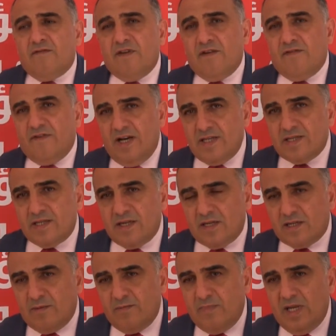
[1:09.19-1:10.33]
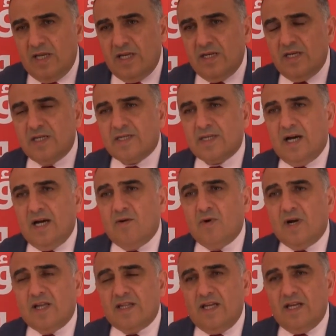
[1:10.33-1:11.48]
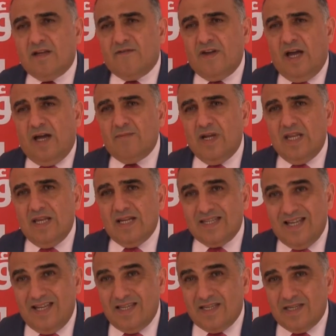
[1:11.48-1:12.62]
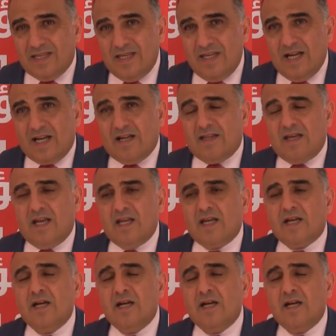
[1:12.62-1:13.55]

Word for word: فيه فحص طبي للنساء وكذلك في عمليه تحسيسيه كذلك